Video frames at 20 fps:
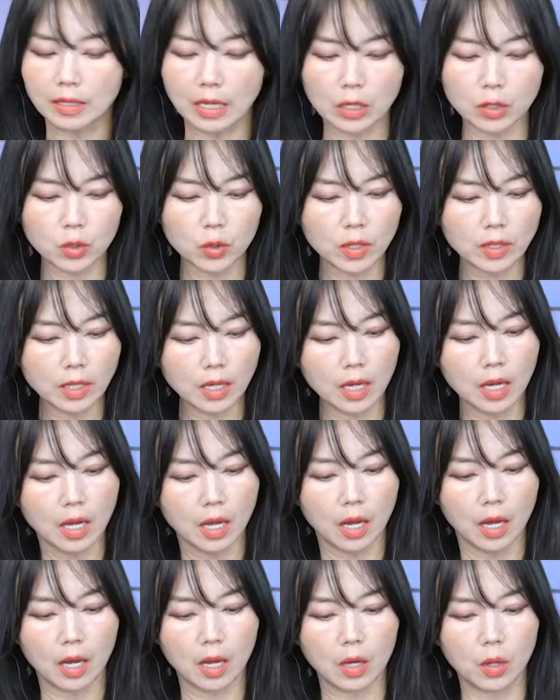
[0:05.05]
他说呢，
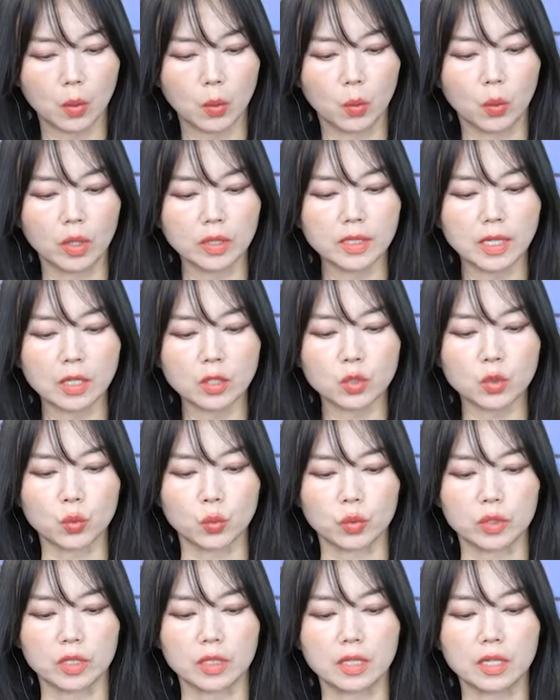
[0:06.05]
呃，我想
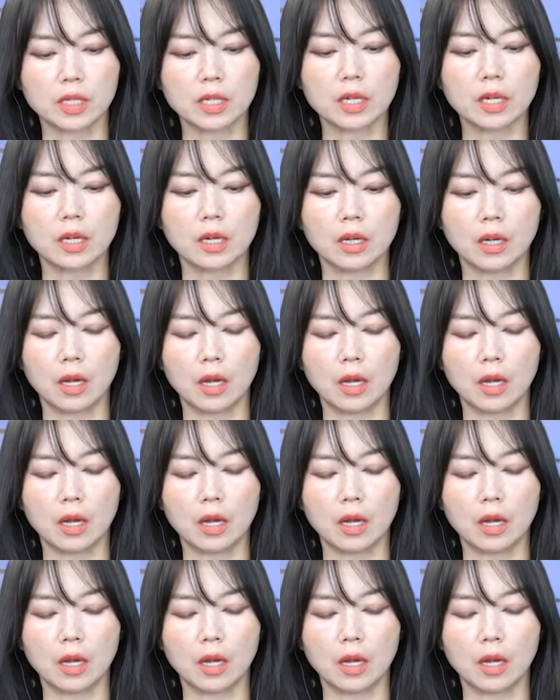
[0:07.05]
组织一个